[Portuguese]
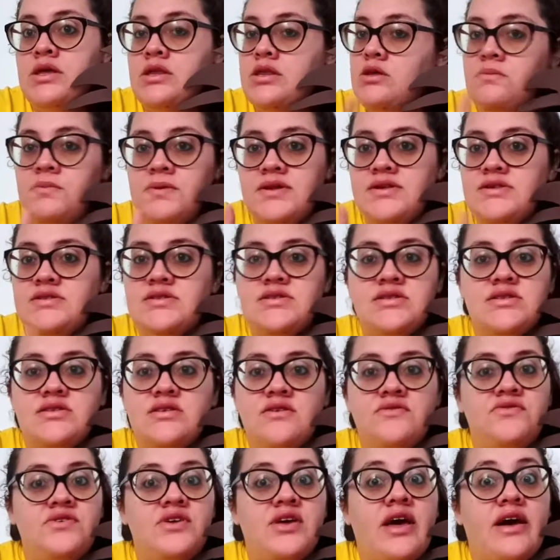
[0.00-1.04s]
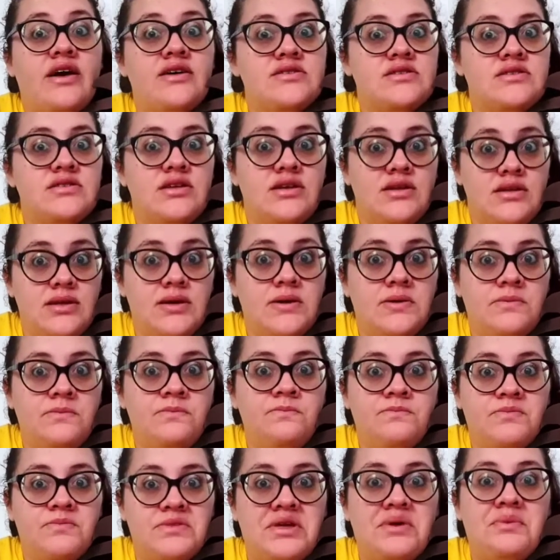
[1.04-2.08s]
Não precisa ficar assim não,
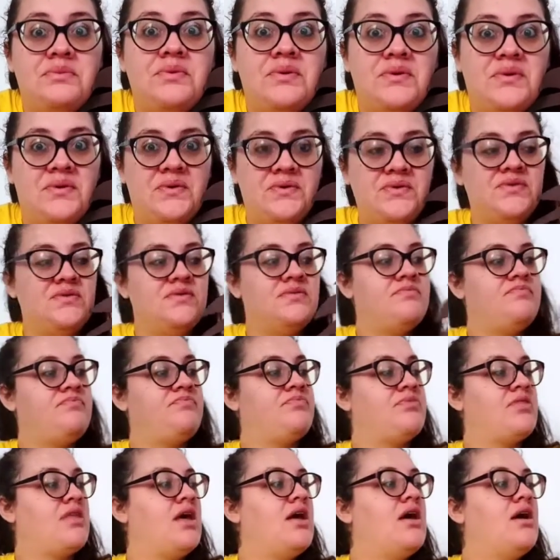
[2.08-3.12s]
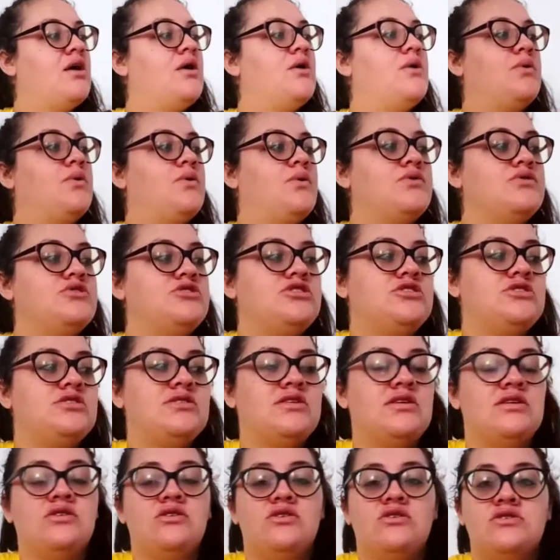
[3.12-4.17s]
tá bom? Hoje,
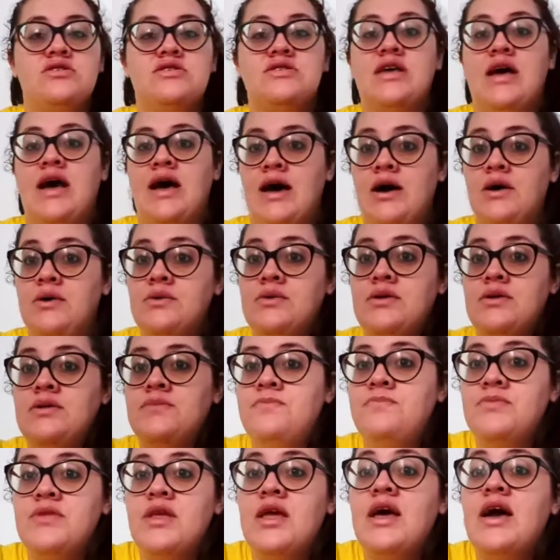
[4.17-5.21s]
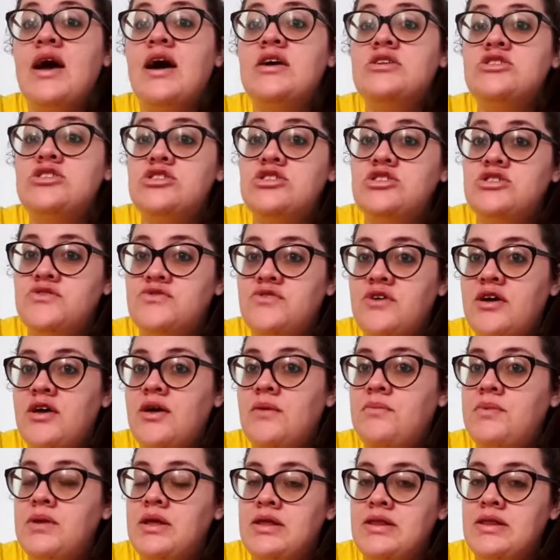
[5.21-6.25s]
na nossa aula, a gente vai
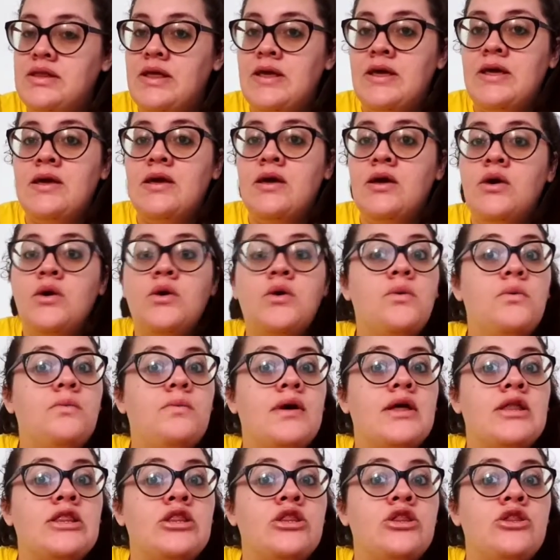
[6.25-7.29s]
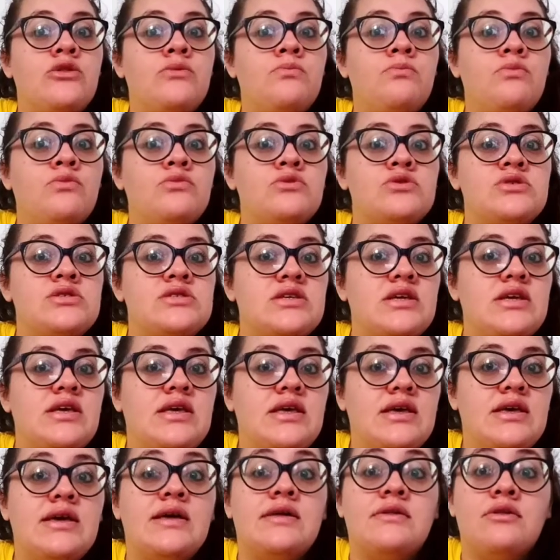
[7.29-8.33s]
aprender uma
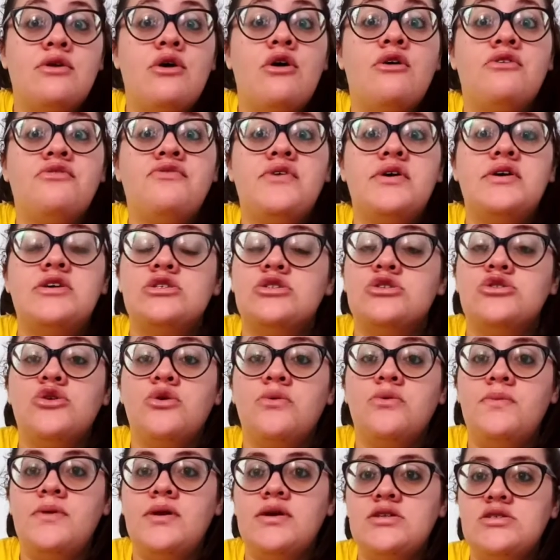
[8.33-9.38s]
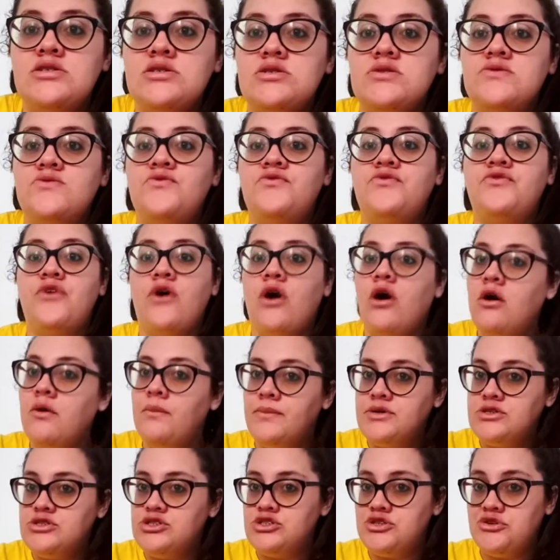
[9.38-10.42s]
musiquinha nova sobre as
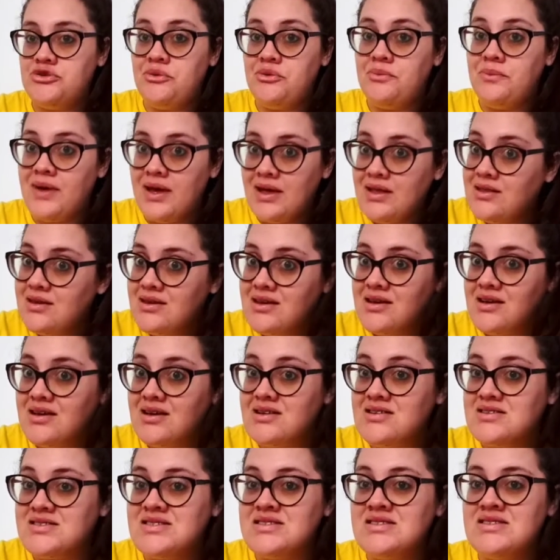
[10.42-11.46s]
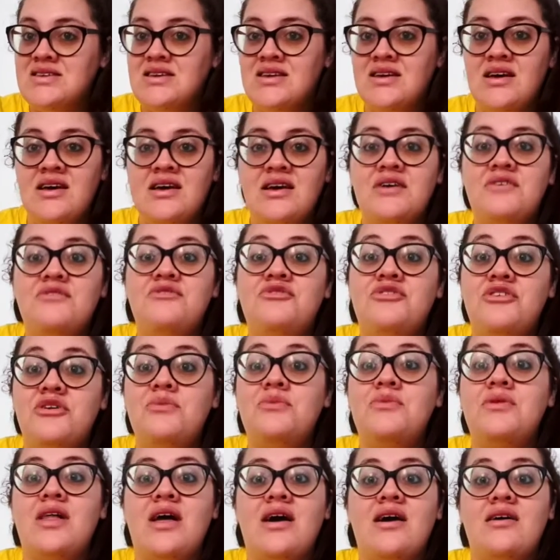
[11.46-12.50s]
formas geométricas.
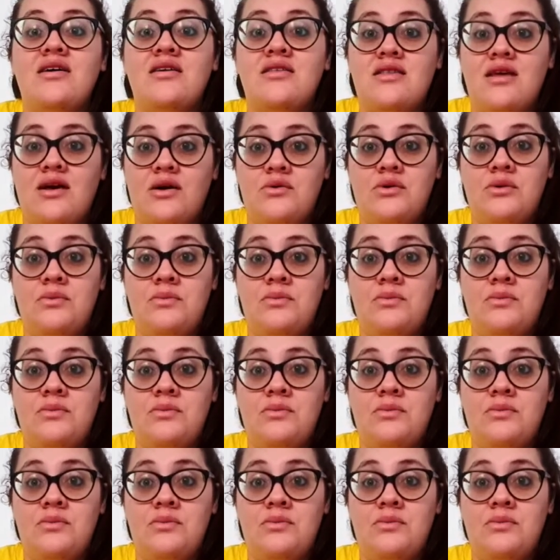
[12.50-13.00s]
Vamos lá cantar com